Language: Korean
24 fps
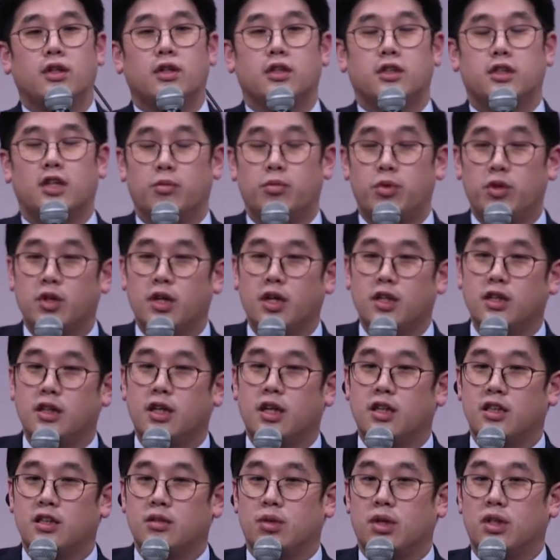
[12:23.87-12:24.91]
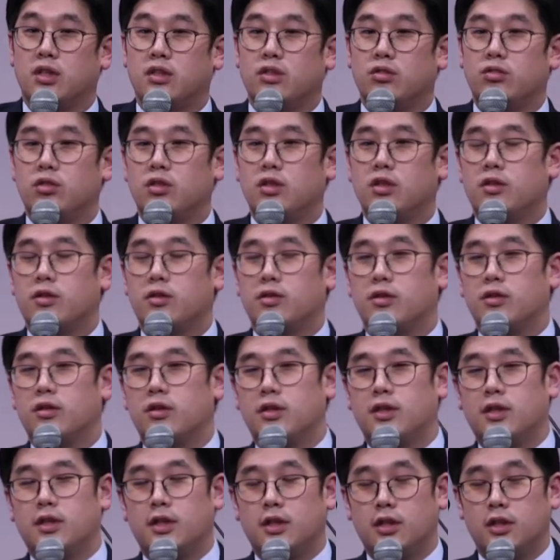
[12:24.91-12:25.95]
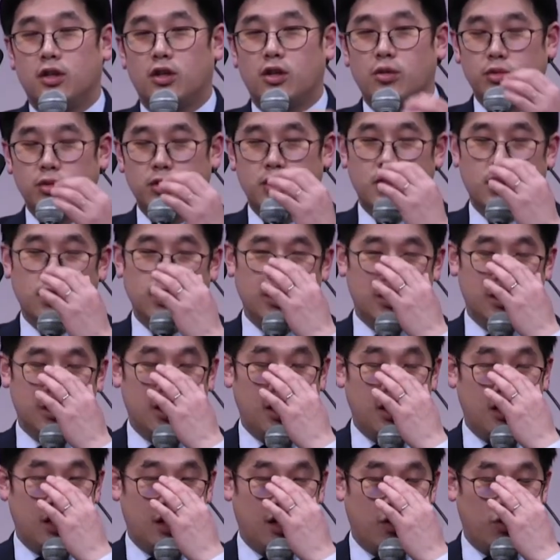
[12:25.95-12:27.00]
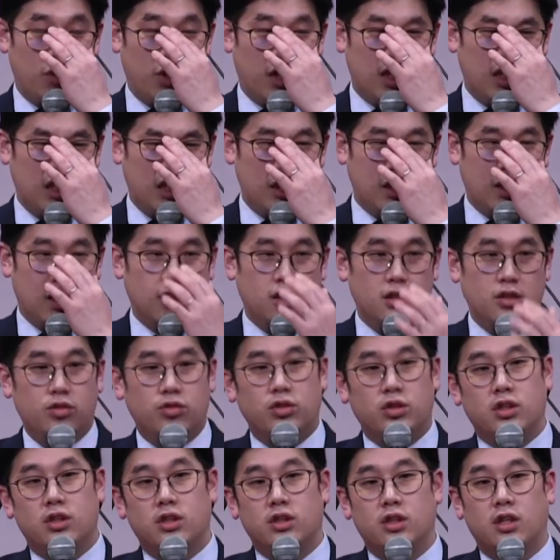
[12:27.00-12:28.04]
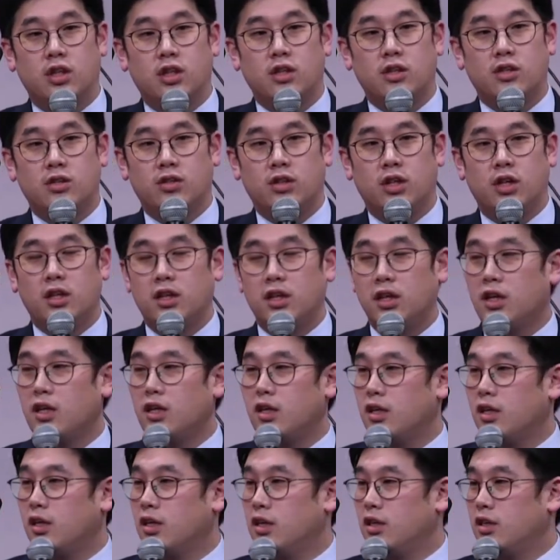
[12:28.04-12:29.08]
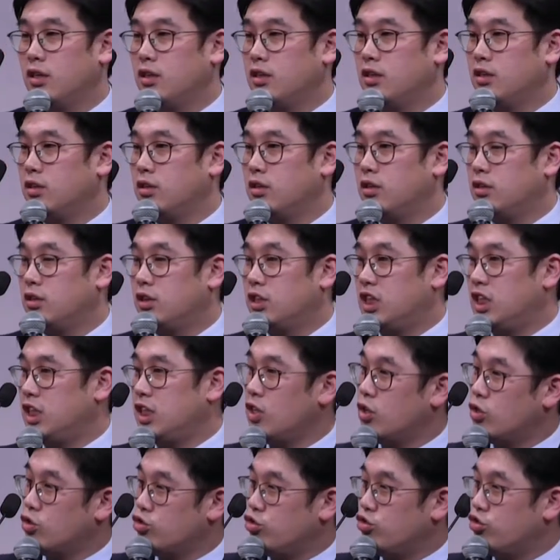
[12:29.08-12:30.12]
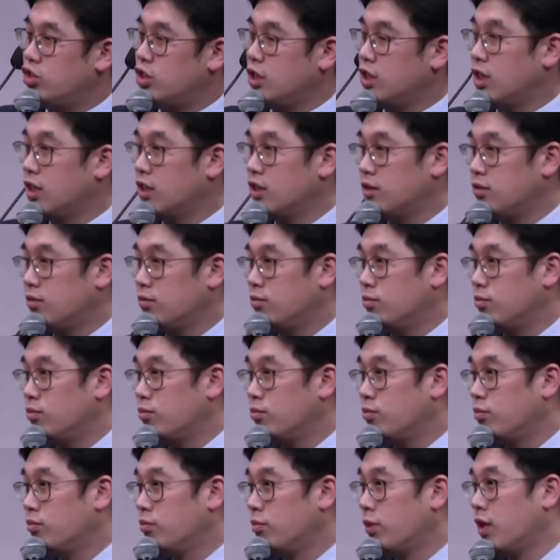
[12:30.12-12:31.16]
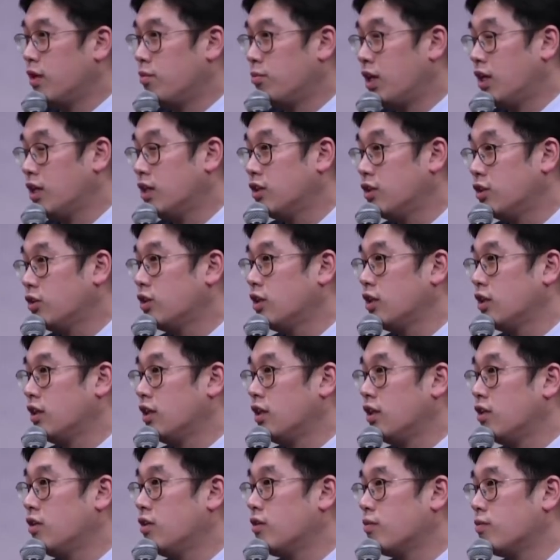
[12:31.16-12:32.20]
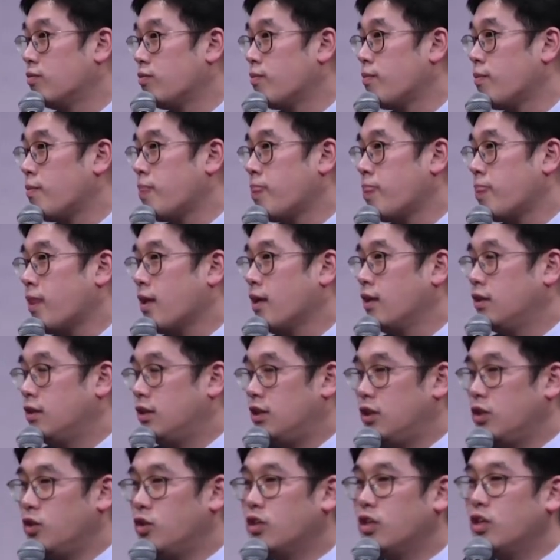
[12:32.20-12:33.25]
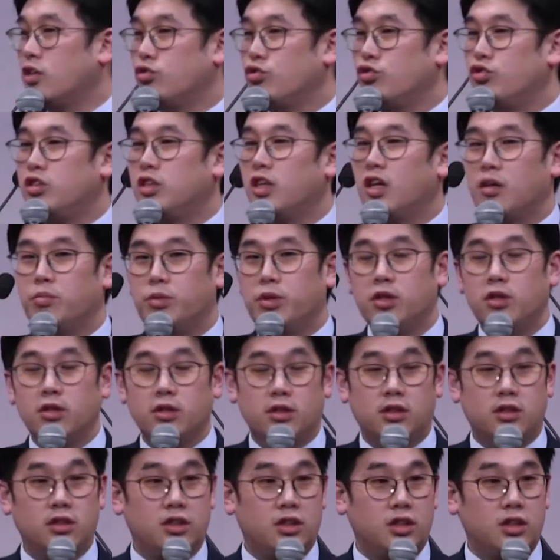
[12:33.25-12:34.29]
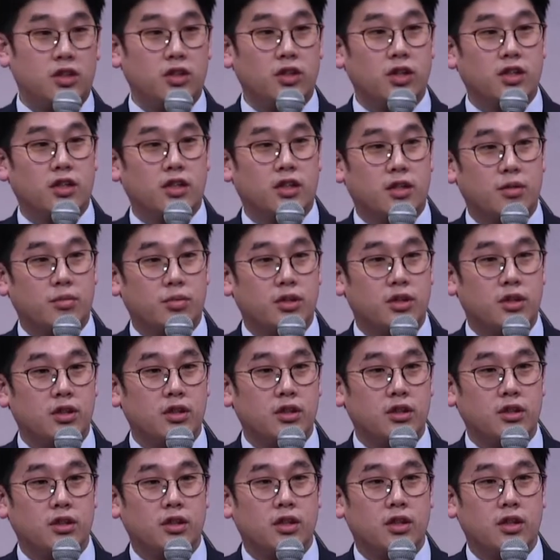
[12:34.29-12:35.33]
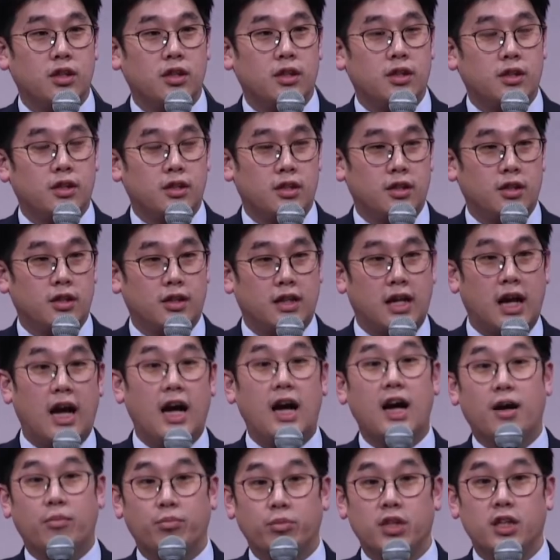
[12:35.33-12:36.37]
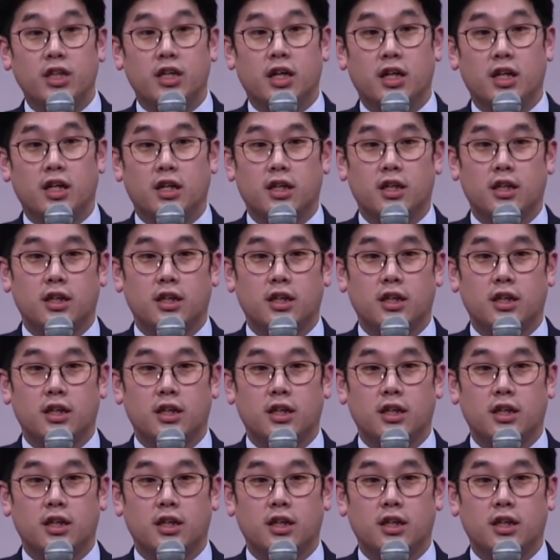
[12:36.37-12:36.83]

재벌까지 가지 마시고요. 여러분들한테 잘 와닿지 않을 수 있는데요. 옛날에는 지역 유지라는 말 많이 썼잖아요. 지역에 유지하면 그 지역의 사람들이 다 압니다.